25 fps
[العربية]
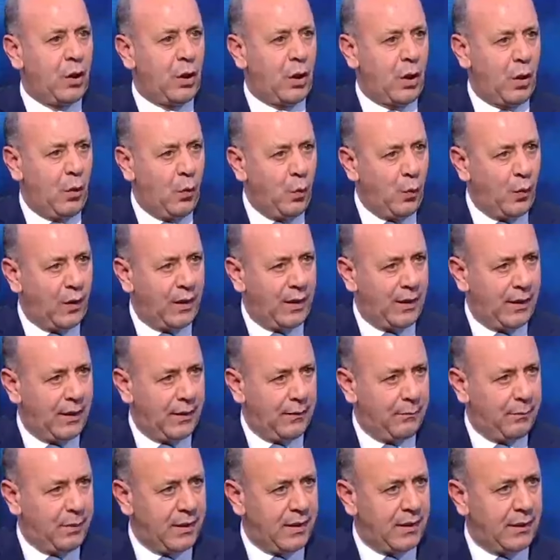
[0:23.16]
هو
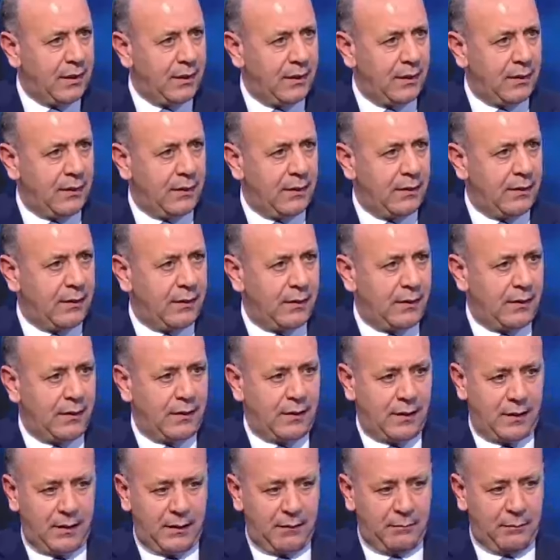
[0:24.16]
اللي بي
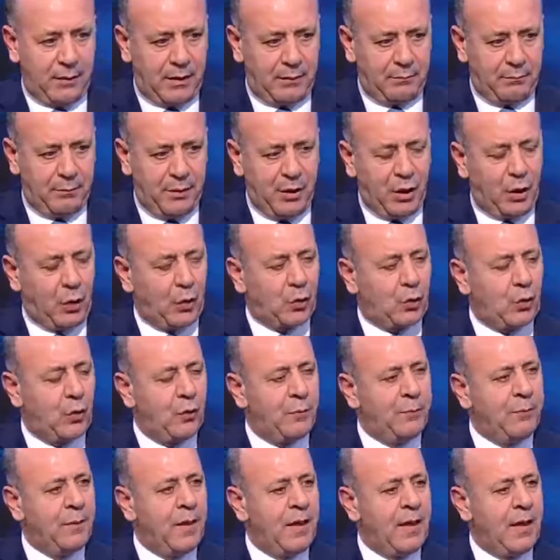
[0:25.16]
آه،
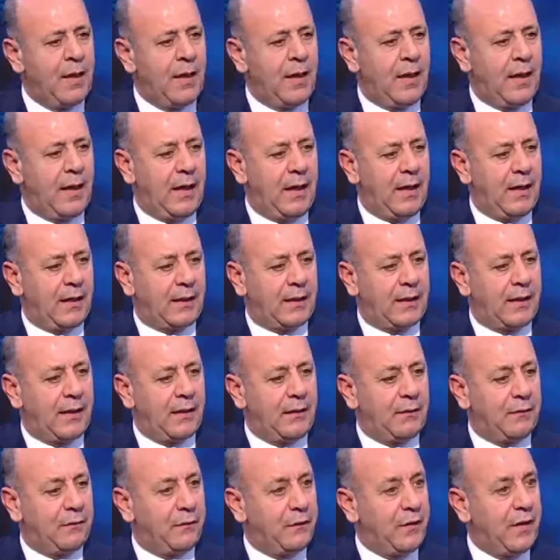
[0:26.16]
بيحكم آه،
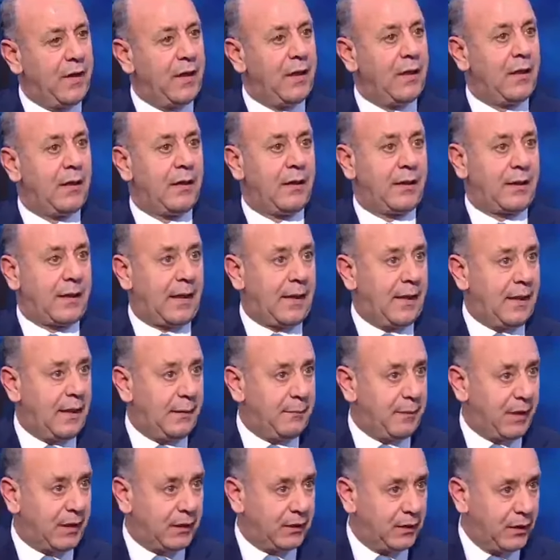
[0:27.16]
كان في
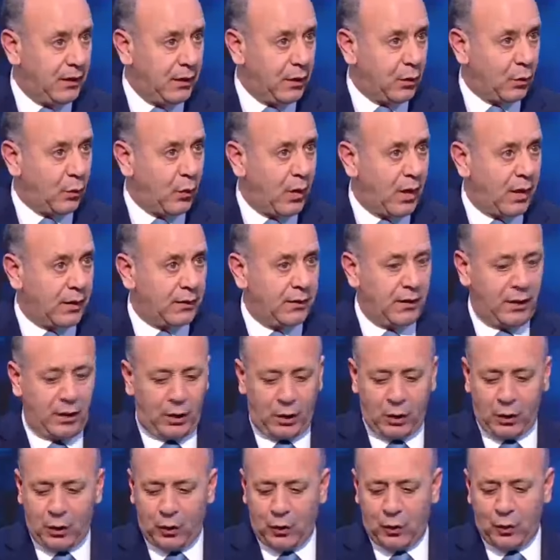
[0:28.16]
كلام كتير
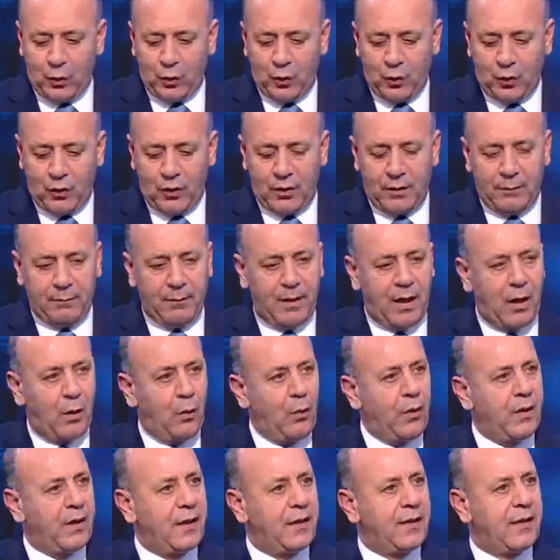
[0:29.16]
واضح أنه ما
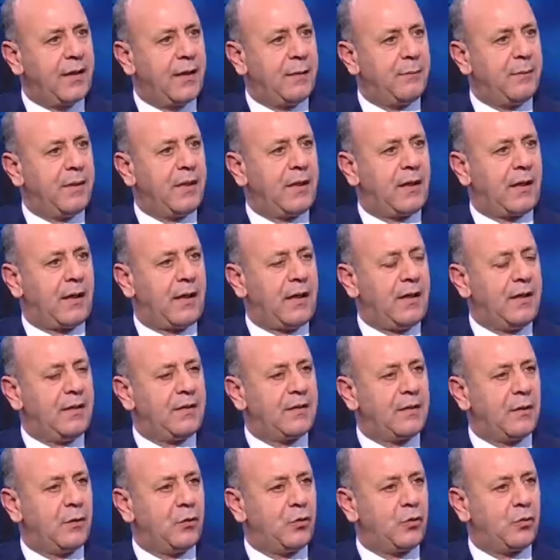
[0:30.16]
أخذ كذا من
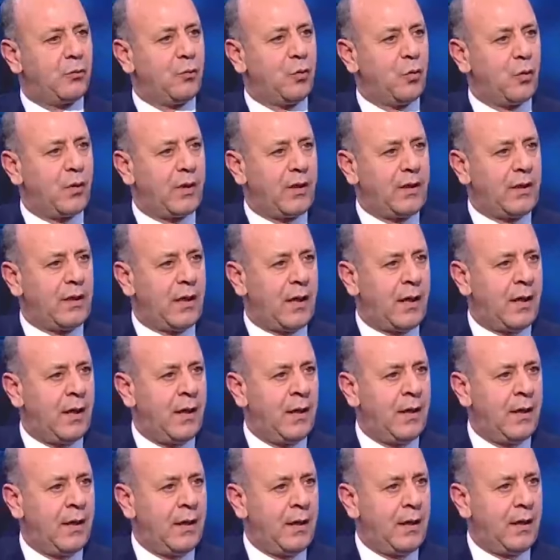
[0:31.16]
رئيس الجمهورية
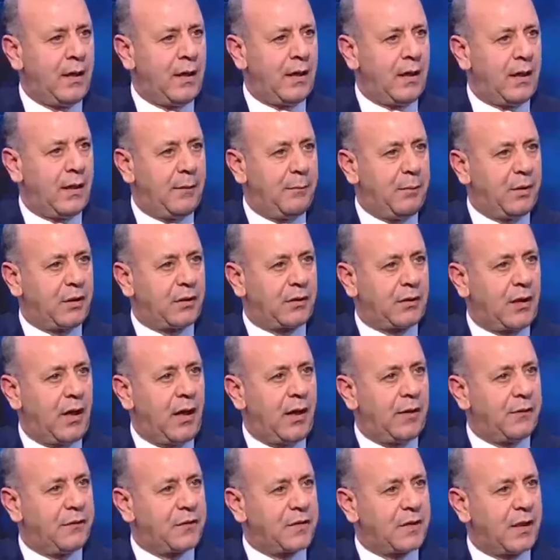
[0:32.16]
آه،
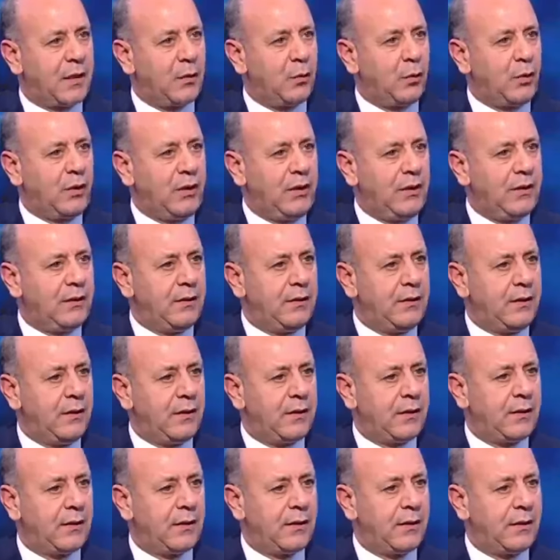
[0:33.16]
بالطائف سيعيد
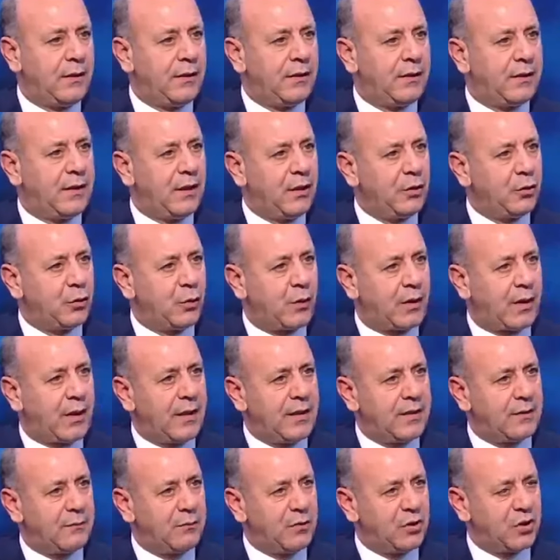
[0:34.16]
آه، إنتاجه
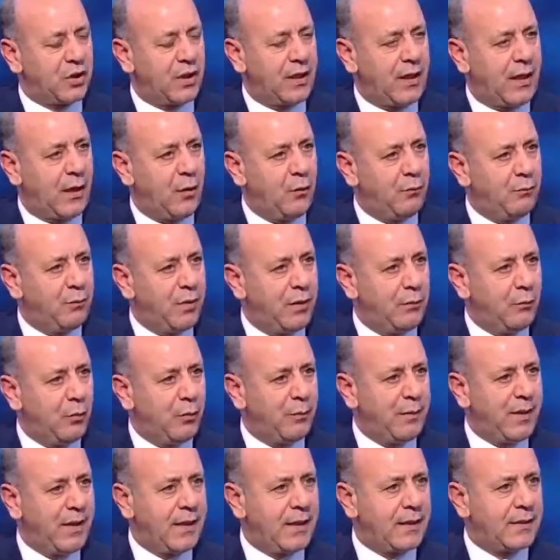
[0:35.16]
الرئيس ميشيل عون
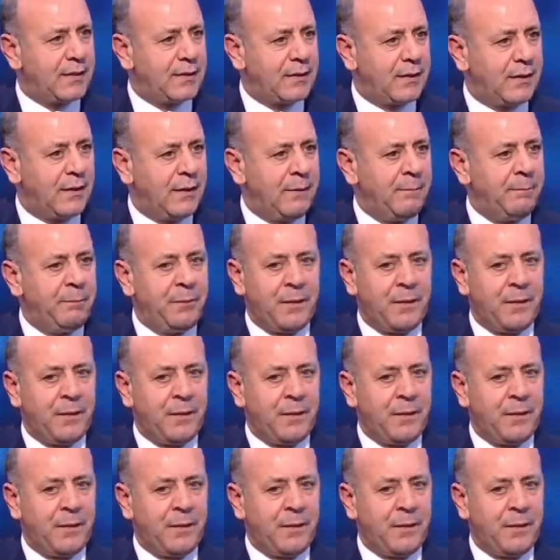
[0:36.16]
بالممارسة